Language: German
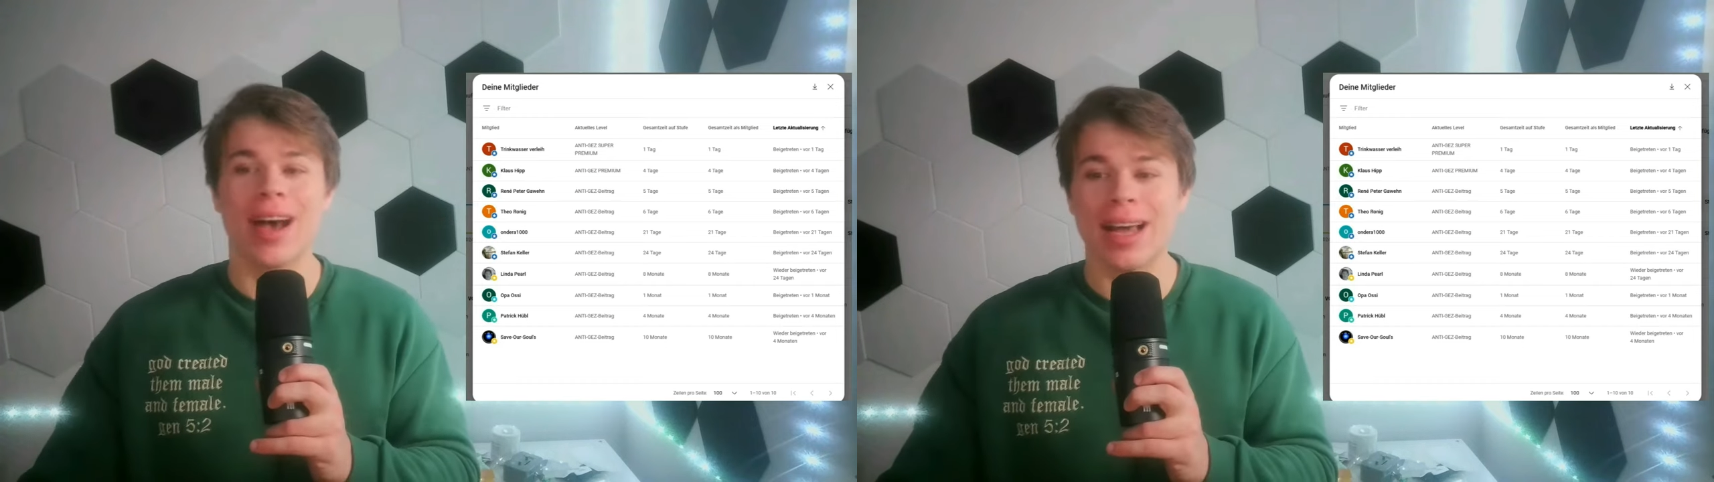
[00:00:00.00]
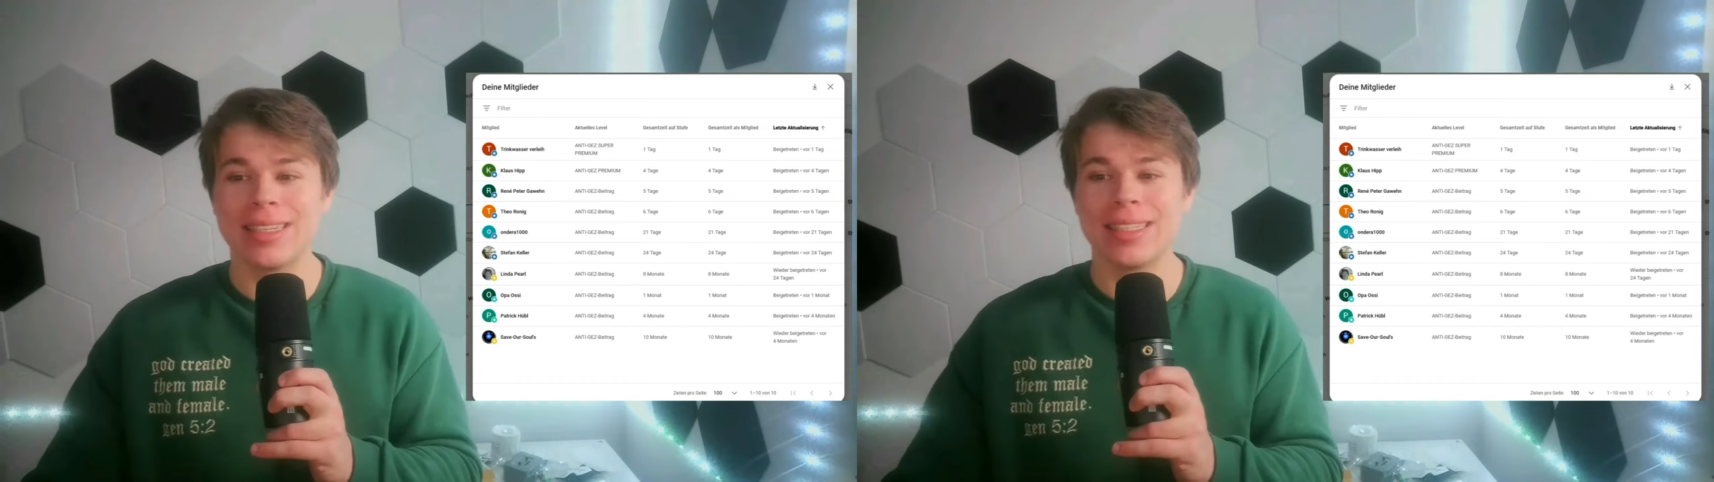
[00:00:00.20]

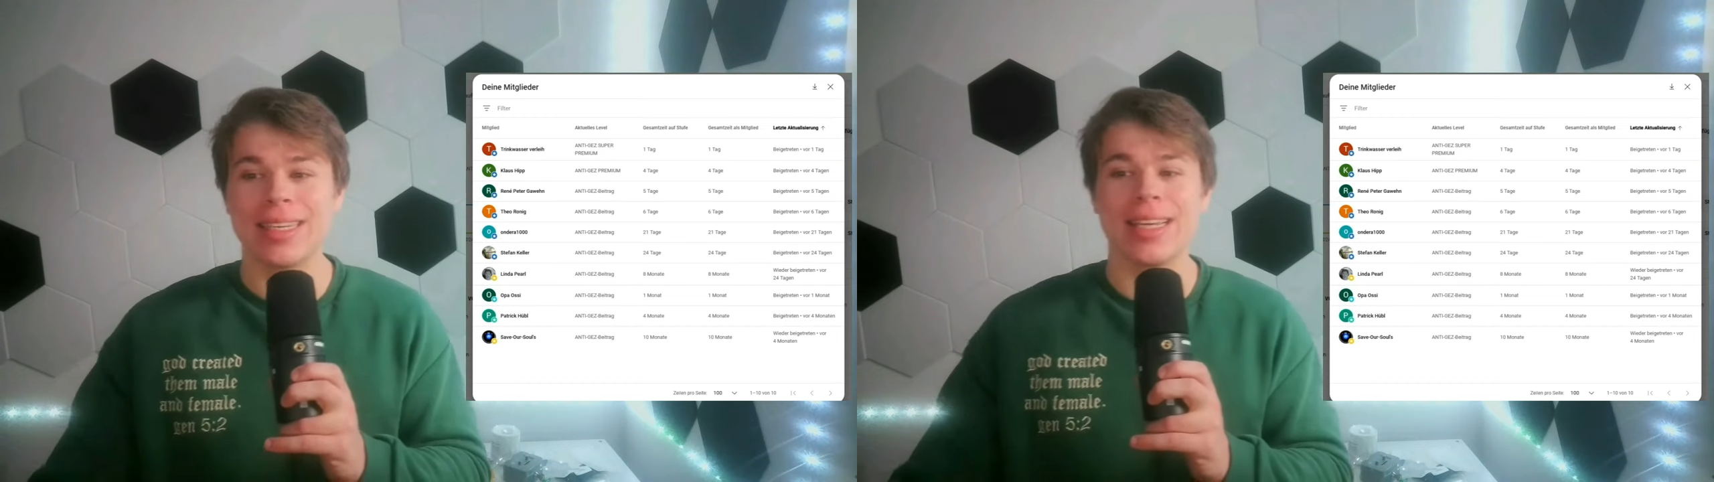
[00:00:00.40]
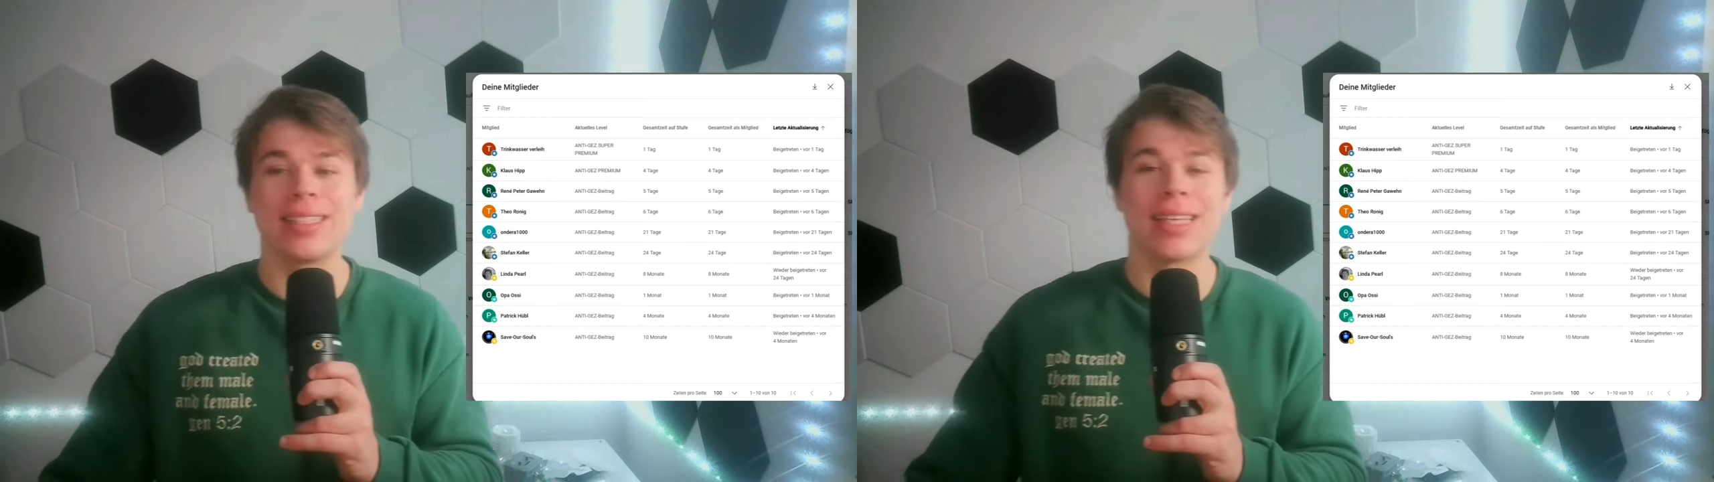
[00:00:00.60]

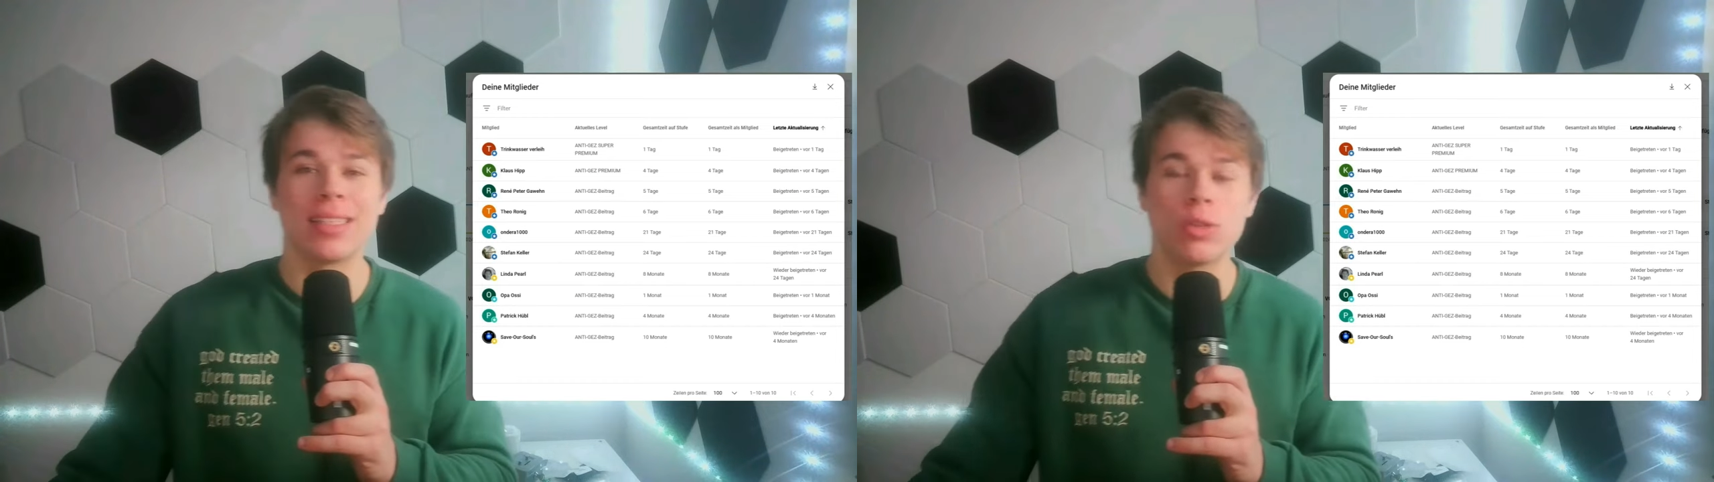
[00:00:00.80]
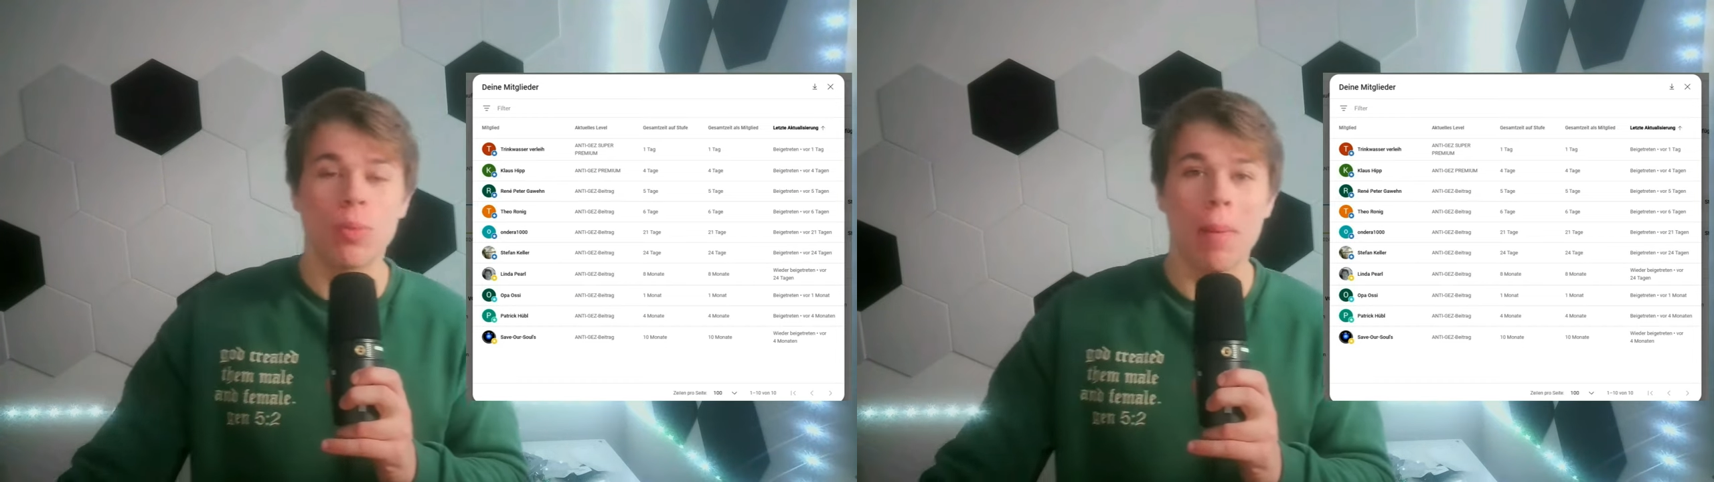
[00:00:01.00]
Anti-GEZ
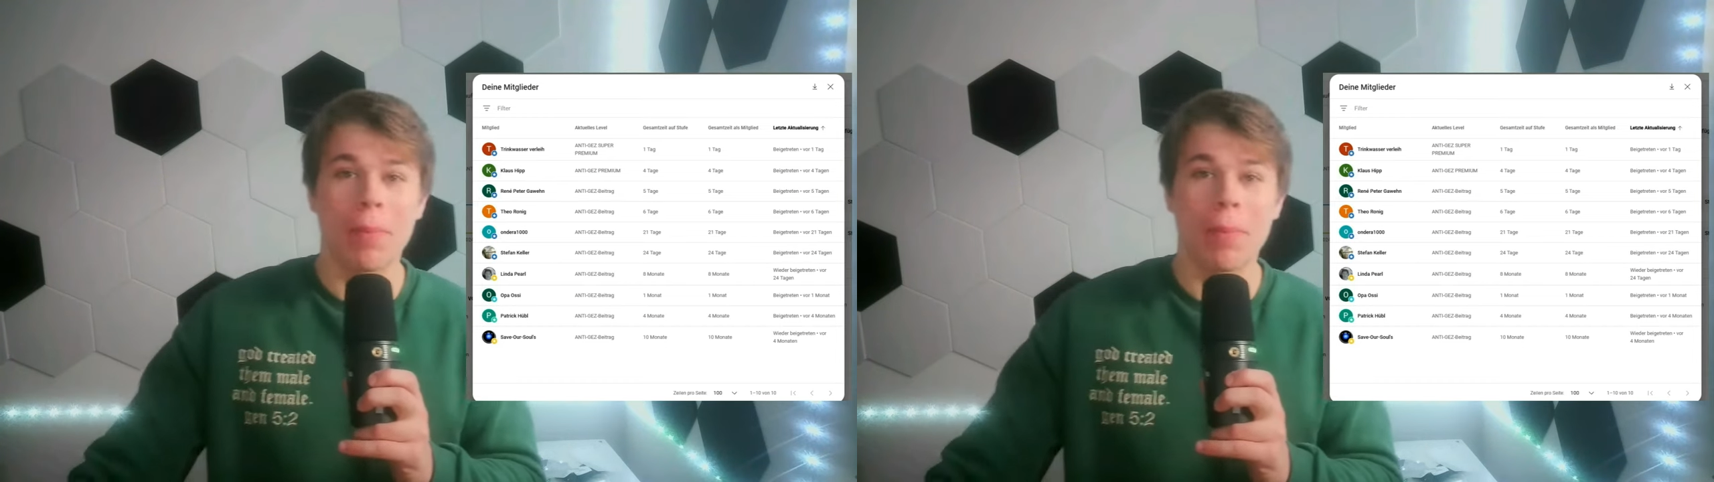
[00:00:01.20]
Super